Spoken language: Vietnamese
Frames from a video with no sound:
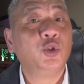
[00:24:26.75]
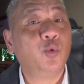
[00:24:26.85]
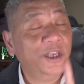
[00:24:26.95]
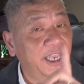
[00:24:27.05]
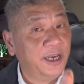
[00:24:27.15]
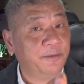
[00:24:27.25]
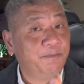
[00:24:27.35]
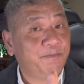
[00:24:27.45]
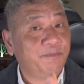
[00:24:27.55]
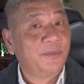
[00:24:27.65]
Tuy nhiên,
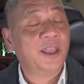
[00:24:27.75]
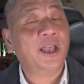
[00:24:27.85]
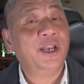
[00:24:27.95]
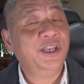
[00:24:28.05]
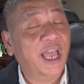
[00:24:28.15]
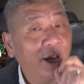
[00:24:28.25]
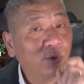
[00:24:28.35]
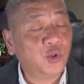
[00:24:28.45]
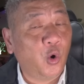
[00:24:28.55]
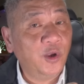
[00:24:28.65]

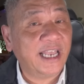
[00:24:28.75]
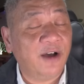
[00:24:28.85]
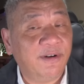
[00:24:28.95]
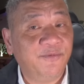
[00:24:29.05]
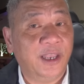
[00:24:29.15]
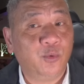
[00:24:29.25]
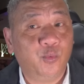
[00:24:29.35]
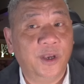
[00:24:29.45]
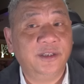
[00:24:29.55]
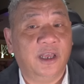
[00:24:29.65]
nếu tối cao pháp viện
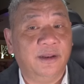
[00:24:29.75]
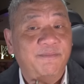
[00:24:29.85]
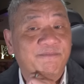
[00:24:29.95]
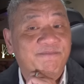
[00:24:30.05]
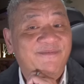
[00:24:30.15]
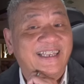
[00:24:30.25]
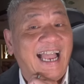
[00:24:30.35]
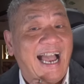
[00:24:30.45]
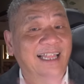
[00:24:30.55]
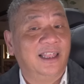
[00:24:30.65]
quyết định
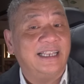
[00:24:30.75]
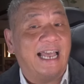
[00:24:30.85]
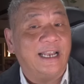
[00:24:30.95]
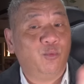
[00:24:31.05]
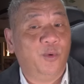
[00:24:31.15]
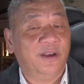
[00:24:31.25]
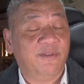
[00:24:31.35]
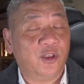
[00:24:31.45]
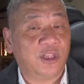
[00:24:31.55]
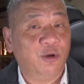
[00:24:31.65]
trả tất cả các
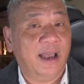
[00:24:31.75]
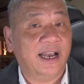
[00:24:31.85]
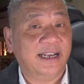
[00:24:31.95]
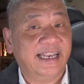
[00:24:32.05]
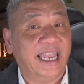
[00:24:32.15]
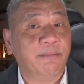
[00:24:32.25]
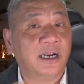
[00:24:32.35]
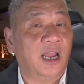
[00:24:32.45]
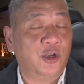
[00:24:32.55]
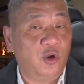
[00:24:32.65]
quyền về cho tiểu bang gây
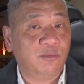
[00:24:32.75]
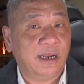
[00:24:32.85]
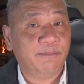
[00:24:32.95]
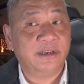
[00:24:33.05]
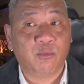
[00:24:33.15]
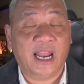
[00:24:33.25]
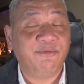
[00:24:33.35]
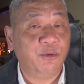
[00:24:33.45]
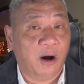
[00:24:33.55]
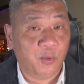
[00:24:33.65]
bất lợi cho ông Trump trong
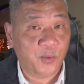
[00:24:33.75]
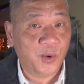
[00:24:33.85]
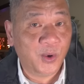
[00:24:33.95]
lá phiếu bầu